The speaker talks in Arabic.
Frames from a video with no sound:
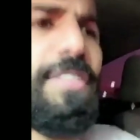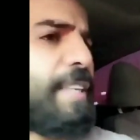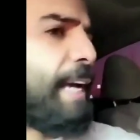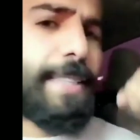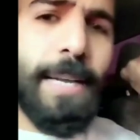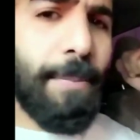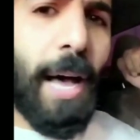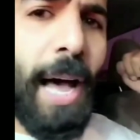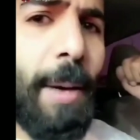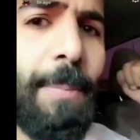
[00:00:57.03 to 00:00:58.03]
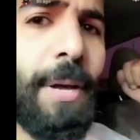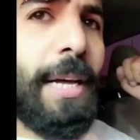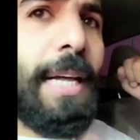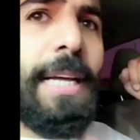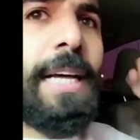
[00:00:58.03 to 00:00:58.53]
فتحت الباب
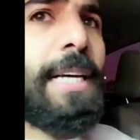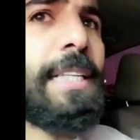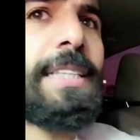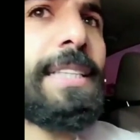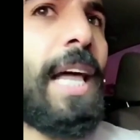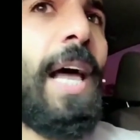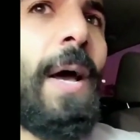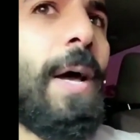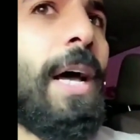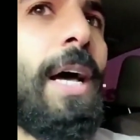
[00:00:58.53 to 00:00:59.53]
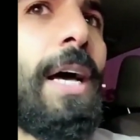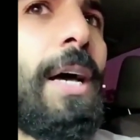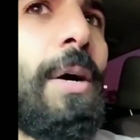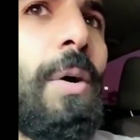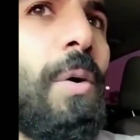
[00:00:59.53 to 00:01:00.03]
آه طلع
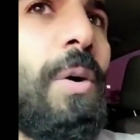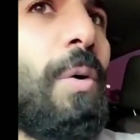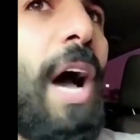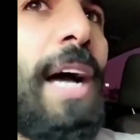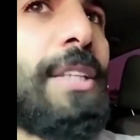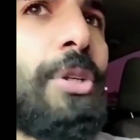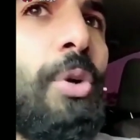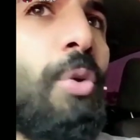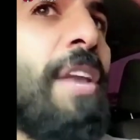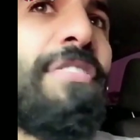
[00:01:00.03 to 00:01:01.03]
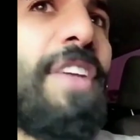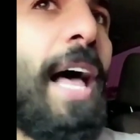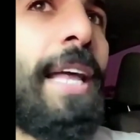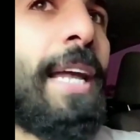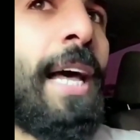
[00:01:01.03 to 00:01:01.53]
آه واحد يقول وين
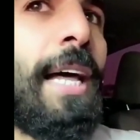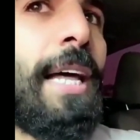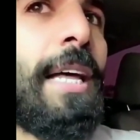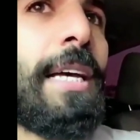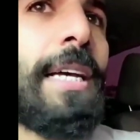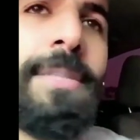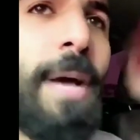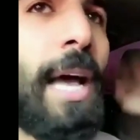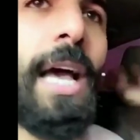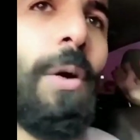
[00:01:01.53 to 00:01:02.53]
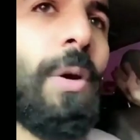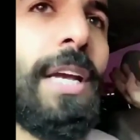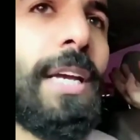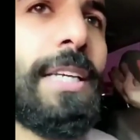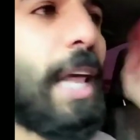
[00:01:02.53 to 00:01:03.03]
فلانه؟ قلت مع
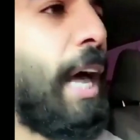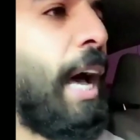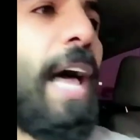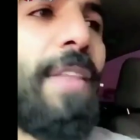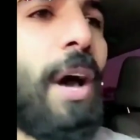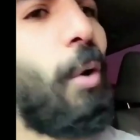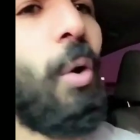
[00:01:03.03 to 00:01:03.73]
خويي طلع هذا